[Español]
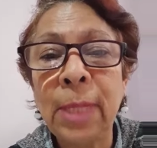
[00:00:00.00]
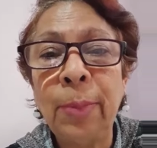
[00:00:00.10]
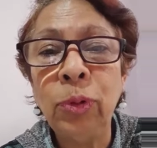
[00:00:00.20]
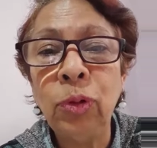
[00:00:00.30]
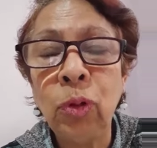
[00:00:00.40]

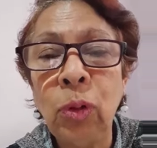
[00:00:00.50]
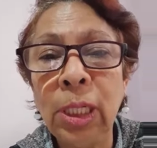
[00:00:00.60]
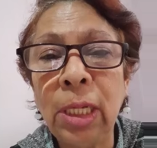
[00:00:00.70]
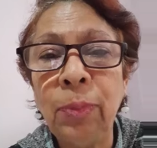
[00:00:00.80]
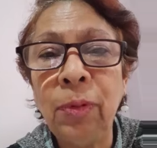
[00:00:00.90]

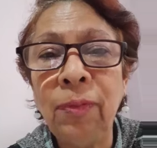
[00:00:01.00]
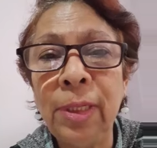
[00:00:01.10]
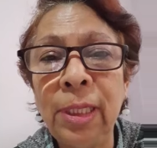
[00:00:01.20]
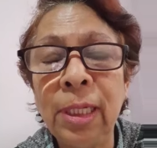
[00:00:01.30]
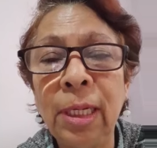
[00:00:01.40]
apostólica y
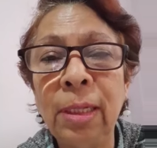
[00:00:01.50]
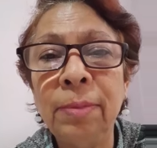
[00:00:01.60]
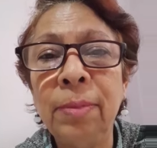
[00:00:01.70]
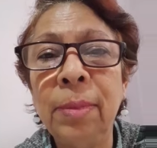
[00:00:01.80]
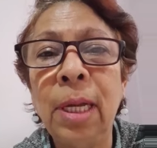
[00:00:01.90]
profética
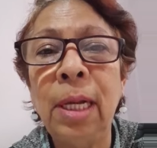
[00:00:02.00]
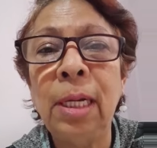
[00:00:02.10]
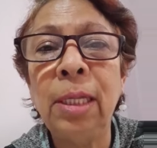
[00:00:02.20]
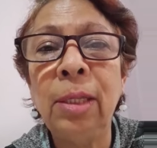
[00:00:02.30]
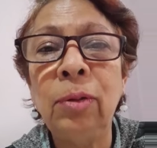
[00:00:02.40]

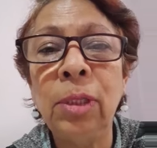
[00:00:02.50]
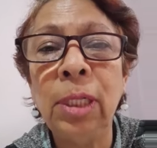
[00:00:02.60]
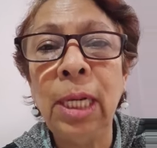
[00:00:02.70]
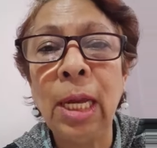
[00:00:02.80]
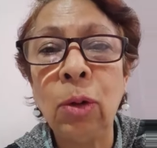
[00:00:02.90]
alrededor
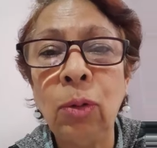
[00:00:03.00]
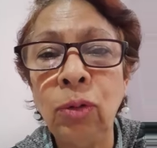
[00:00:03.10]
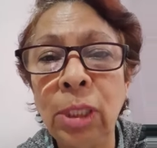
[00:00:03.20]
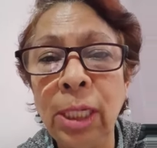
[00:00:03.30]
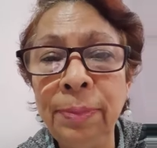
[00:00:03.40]
de la
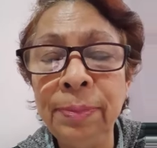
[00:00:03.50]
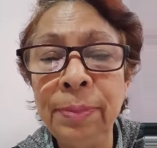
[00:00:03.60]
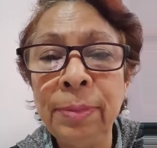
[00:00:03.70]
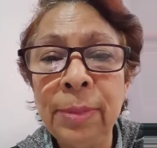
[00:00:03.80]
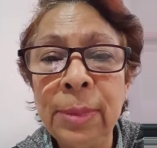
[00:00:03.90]
costa.
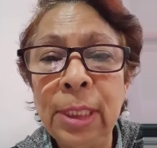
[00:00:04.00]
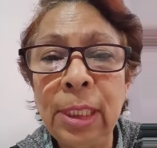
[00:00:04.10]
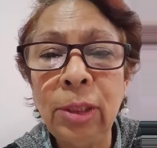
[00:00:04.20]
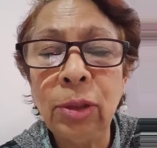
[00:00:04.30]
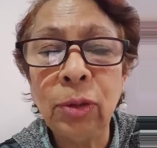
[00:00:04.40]

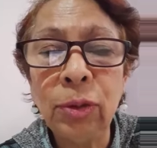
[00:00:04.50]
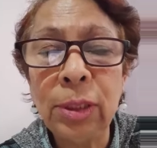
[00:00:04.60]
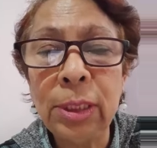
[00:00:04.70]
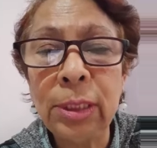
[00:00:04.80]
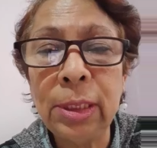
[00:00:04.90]

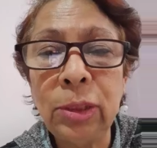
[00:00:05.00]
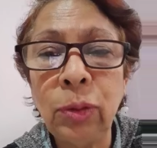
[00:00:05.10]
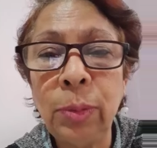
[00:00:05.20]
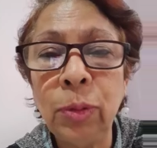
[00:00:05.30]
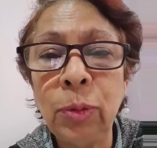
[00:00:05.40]
Entonces
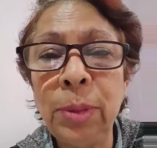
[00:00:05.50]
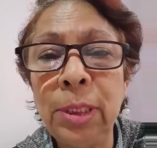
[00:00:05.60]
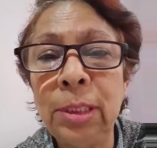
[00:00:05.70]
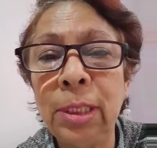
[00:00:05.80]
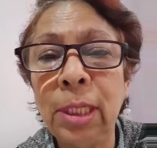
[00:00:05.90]
estuvimos
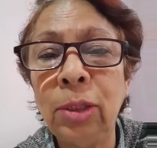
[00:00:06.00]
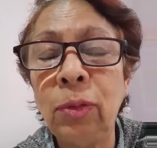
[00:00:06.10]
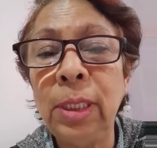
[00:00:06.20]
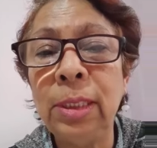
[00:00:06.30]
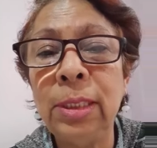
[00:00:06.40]
ministrando
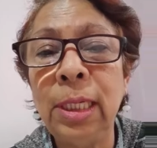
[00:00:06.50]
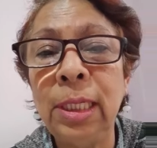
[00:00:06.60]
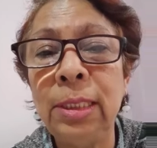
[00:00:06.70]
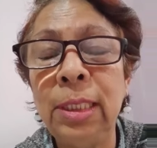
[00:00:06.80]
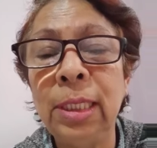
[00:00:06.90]
varias
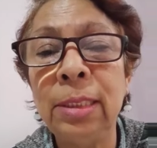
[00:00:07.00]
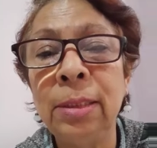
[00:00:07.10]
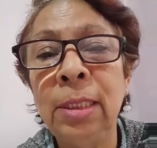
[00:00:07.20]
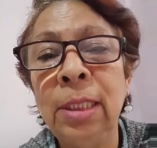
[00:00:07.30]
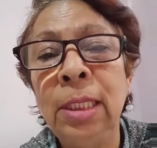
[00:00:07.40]
iglesias
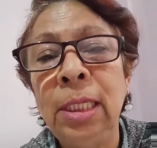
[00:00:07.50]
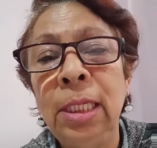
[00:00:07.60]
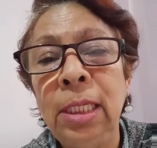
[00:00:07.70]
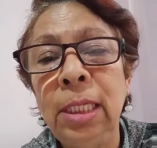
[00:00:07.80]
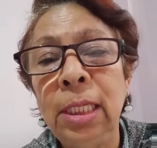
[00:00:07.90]

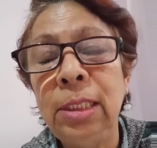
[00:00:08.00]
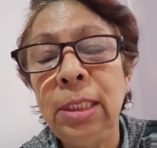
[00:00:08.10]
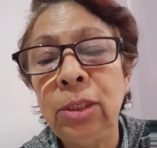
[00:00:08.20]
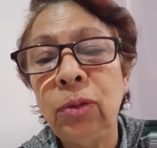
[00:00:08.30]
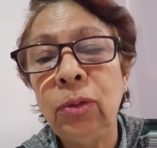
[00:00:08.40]
y
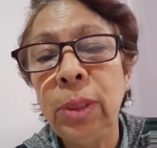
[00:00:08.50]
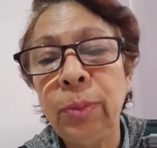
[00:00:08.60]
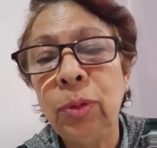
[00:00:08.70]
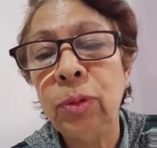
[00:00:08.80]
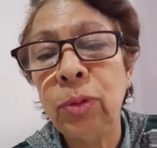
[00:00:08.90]
allí
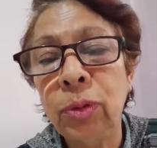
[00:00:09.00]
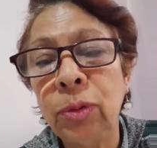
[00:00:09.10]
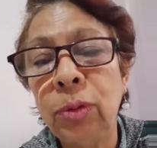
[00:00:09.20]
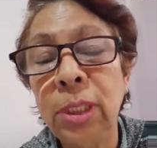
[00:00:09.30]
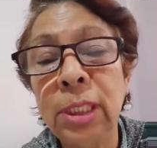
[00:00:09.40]

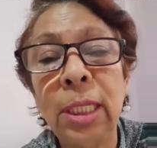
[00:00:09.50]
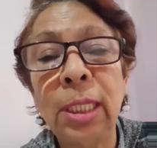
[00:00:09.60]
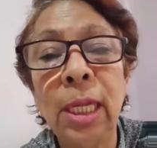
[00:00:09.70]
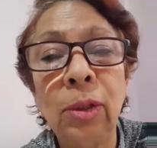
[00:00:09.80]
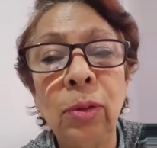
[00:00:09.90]
estuvimos
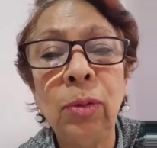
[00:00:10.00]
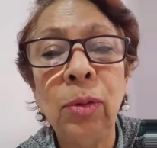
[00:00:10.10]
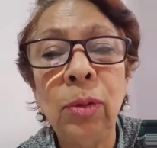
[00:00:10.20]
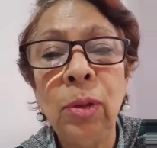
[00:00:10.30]
desatando